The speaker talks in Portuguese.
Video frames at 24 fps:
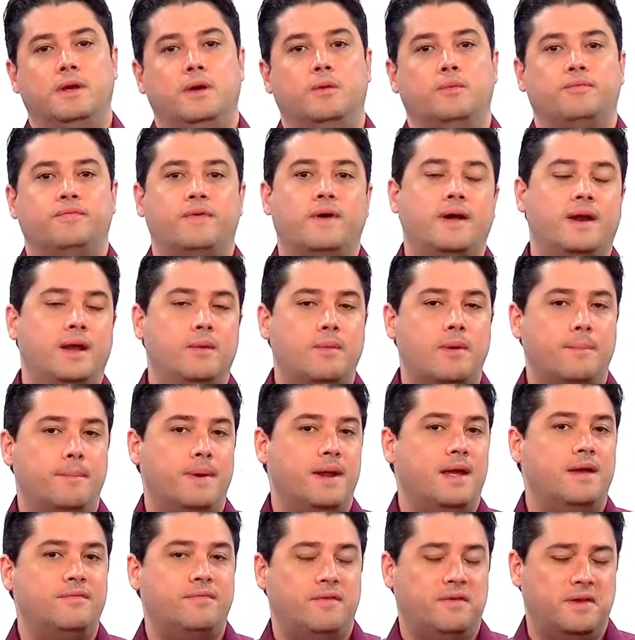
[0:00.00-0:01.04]
Eu farei uma
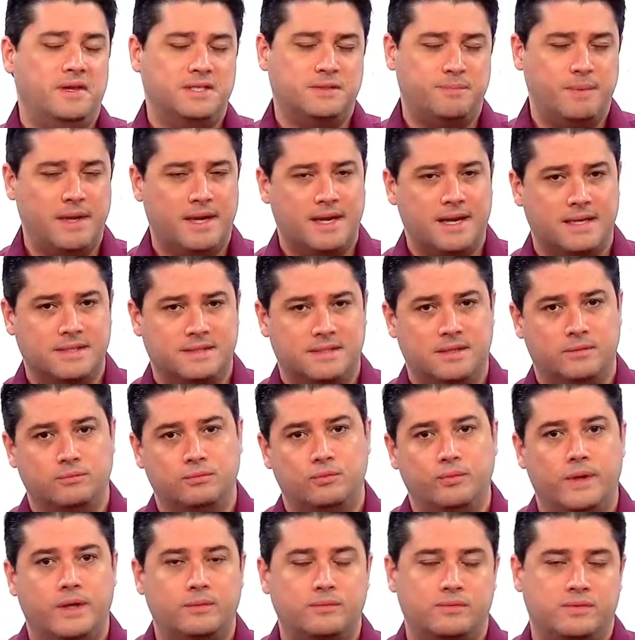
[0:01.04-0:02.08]
breve explicação
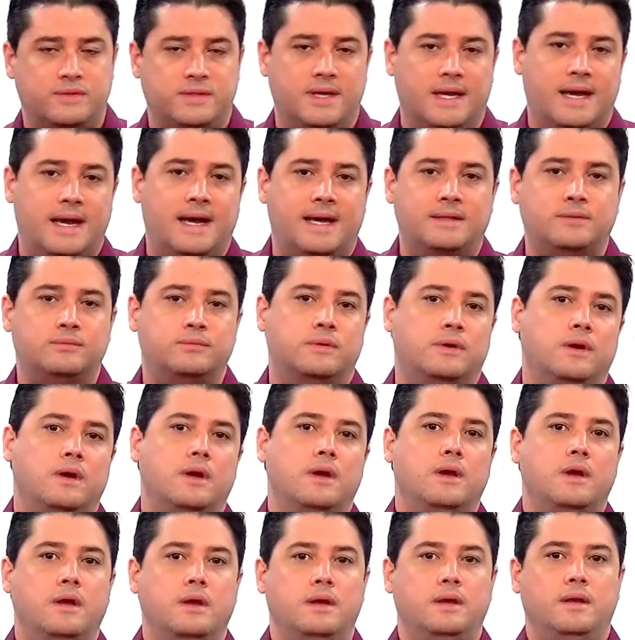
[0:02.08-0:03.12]
do enunciado
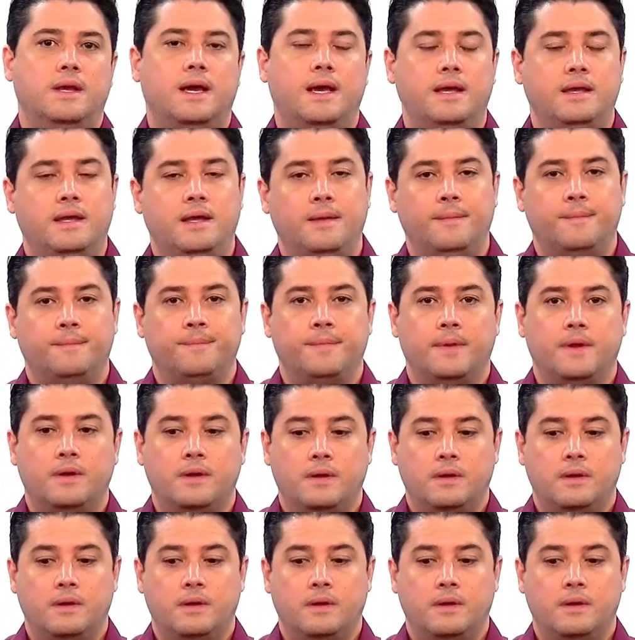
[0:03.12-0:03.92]
e aí